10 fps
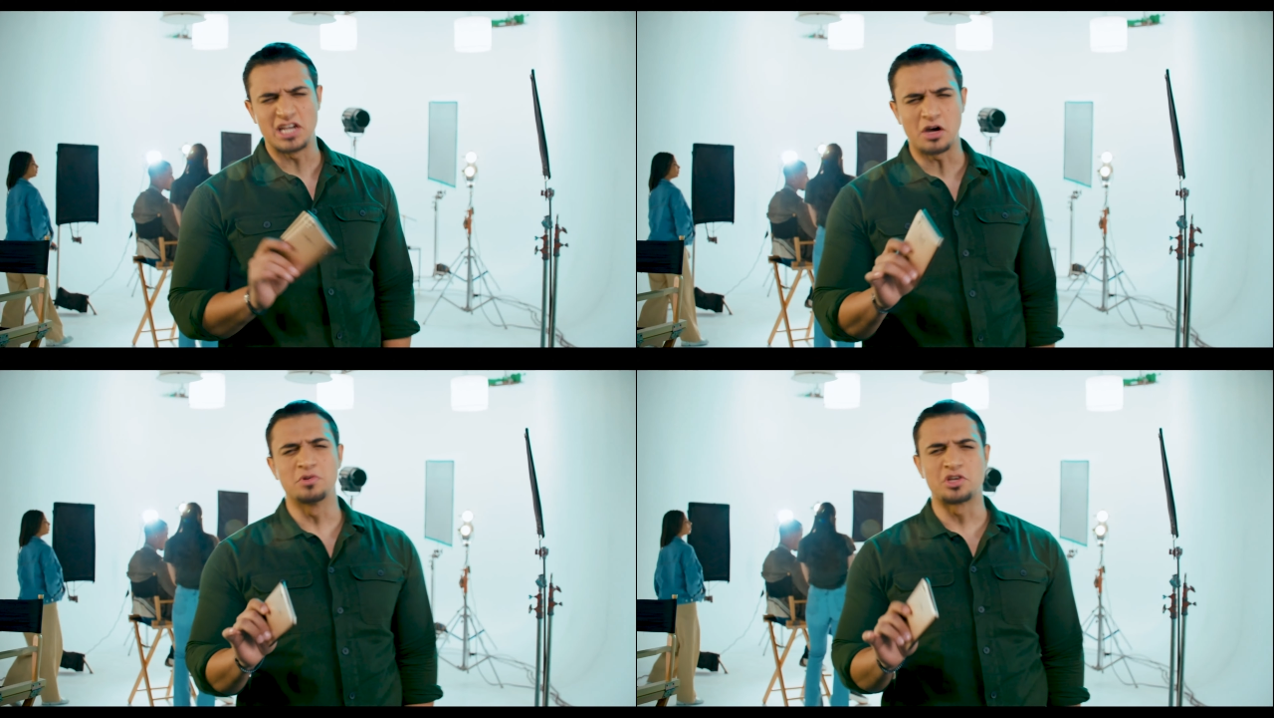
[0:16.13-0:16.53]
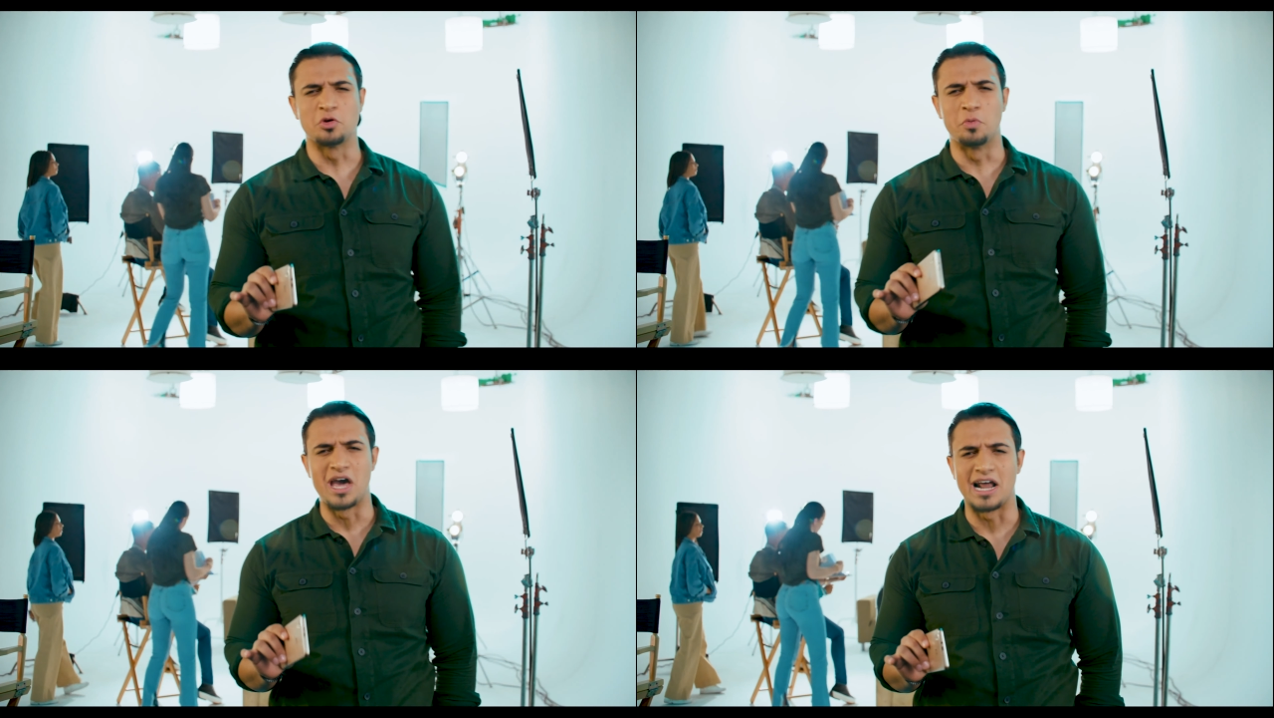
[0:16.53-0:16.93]
como si
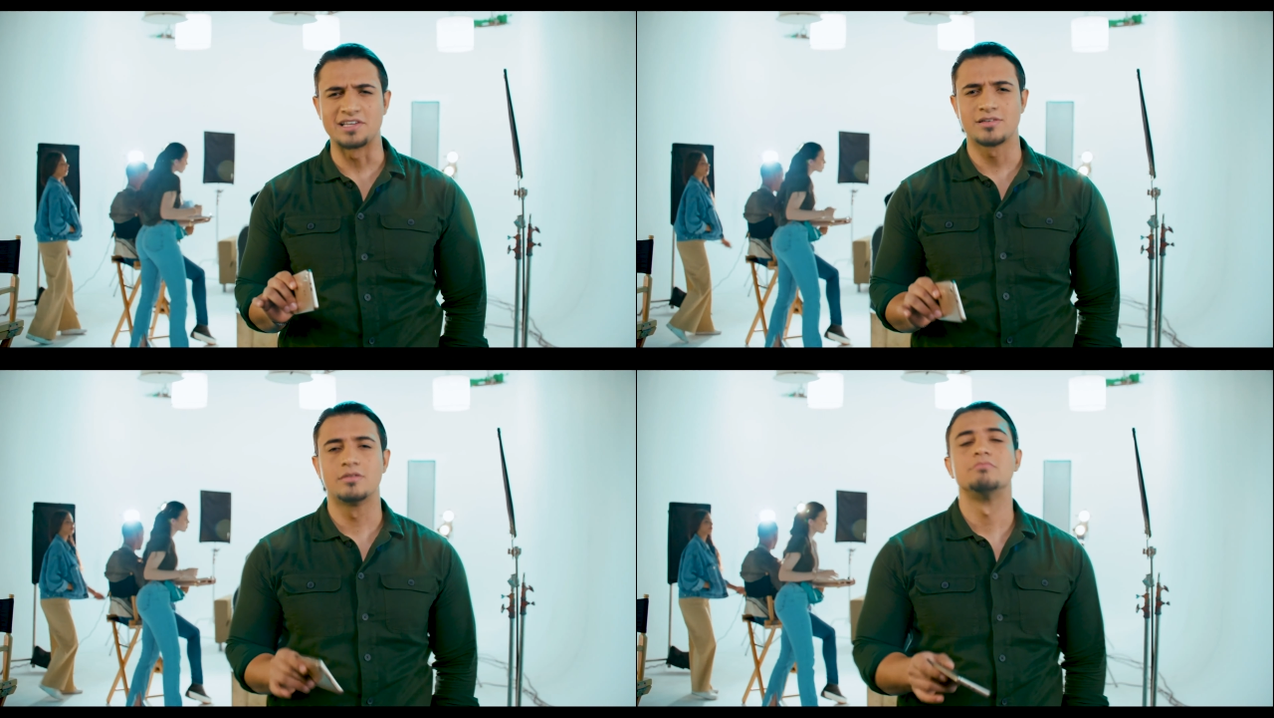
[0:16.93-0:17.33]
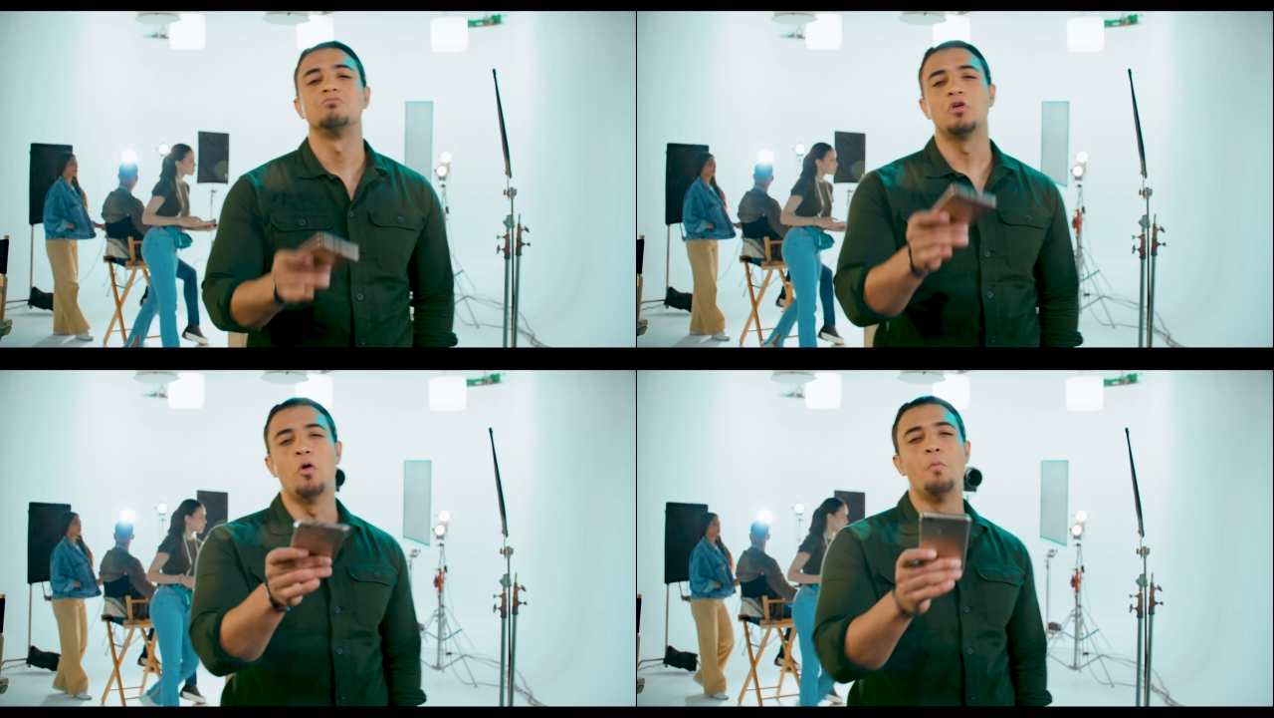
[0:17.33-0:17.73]
tuvieras
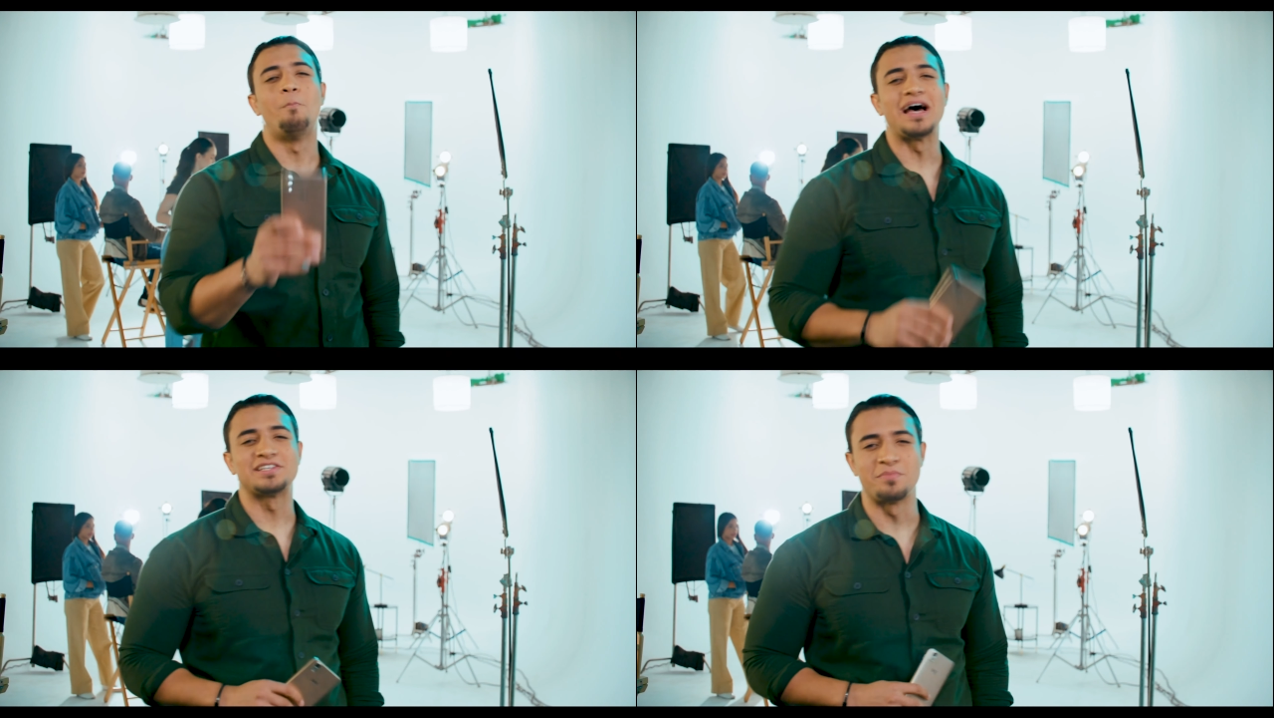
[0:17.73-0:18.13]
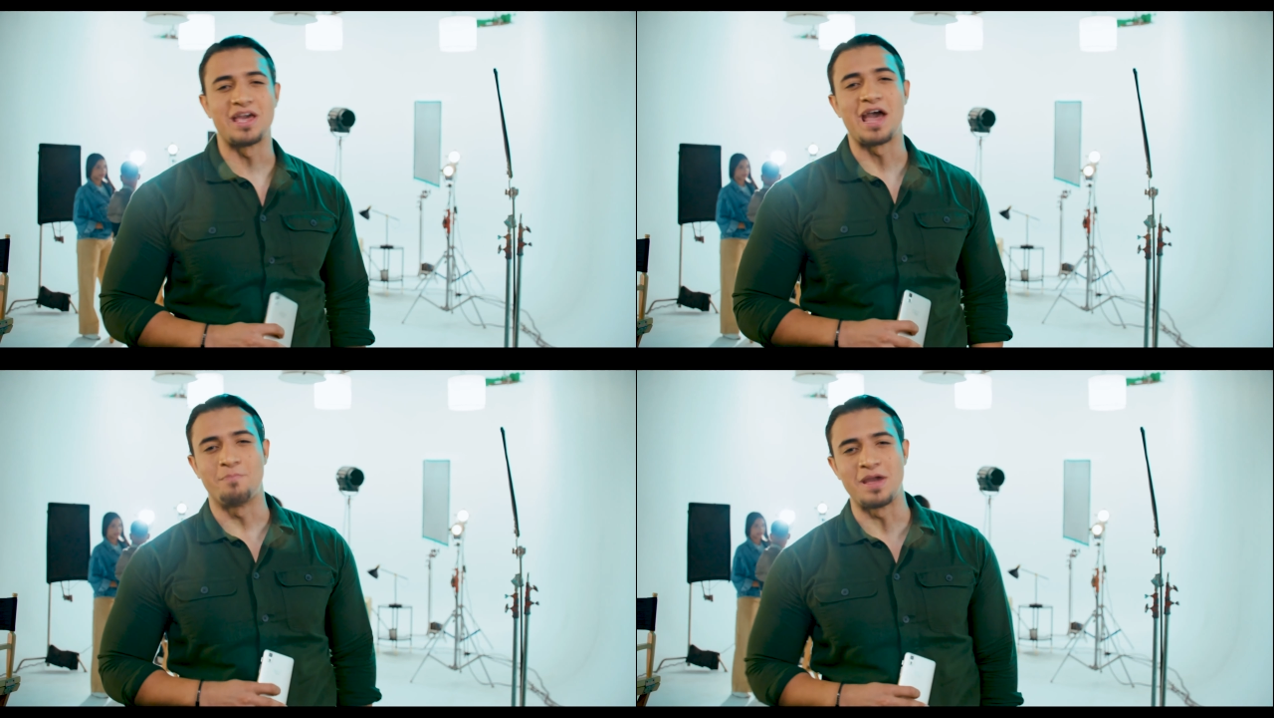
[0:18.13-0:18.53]
un pase
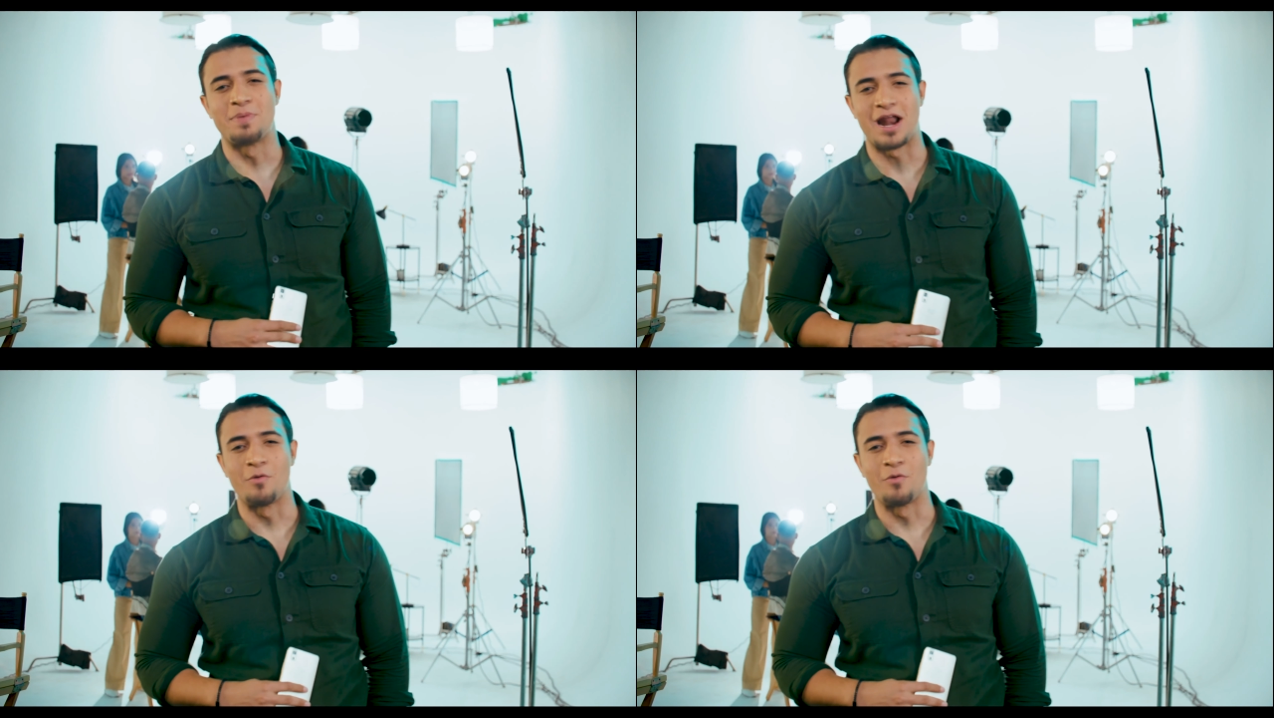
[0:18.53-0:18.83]
VIP para